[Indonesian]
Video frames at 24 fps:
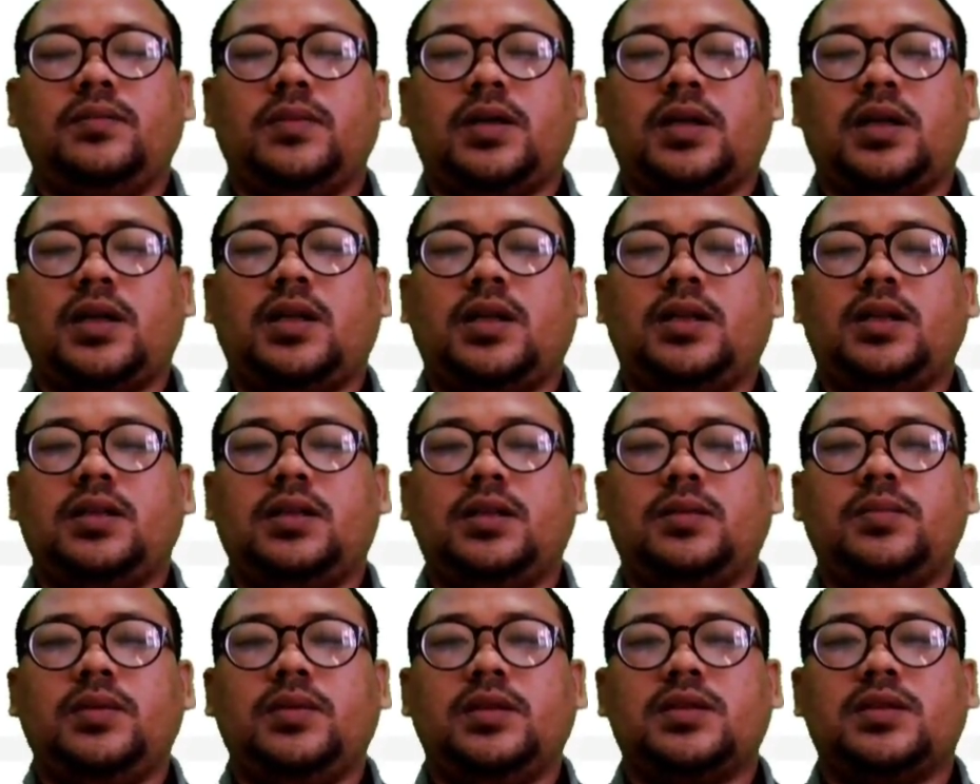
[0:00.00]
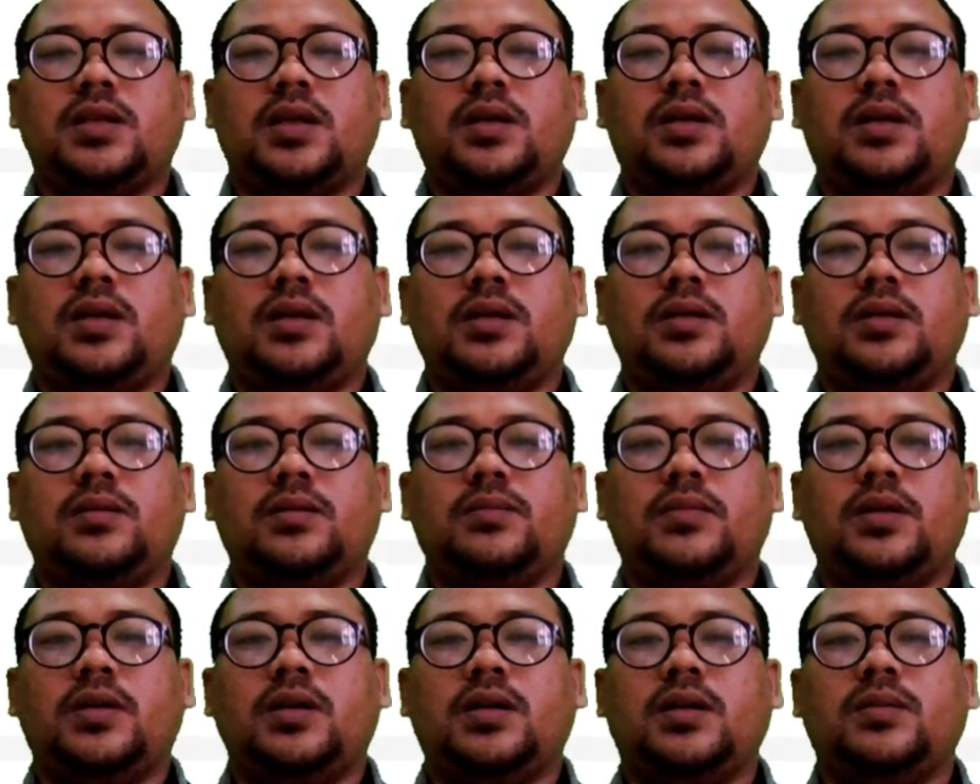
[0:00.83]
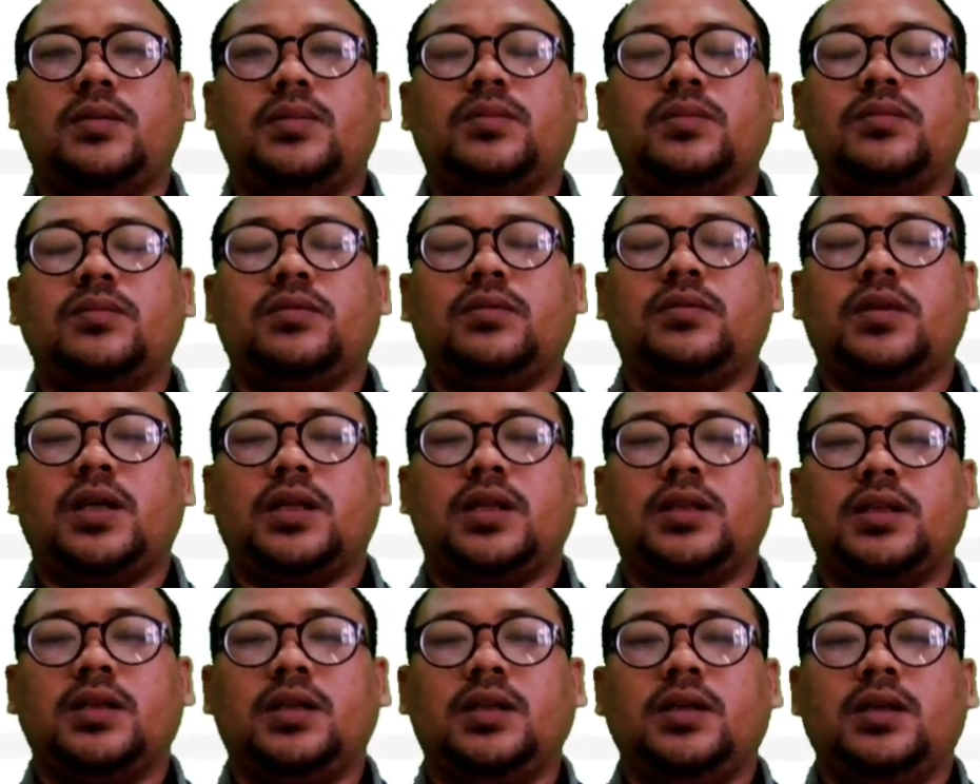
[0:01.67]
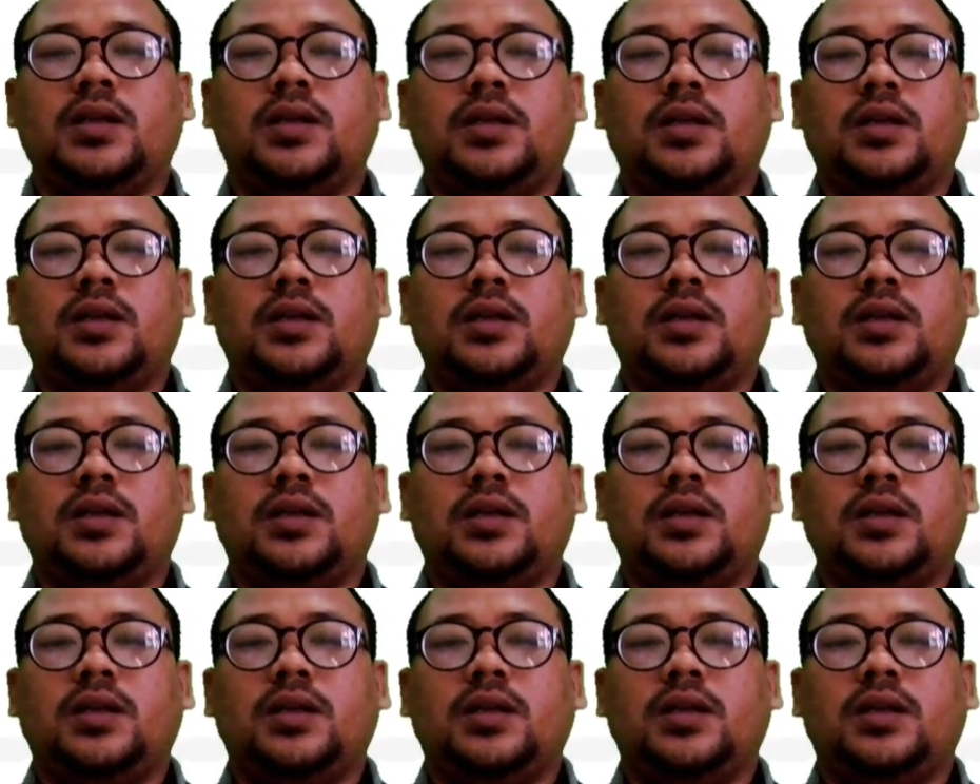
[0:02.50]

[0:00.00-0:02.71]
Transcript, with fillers: maka nanti bisa membuat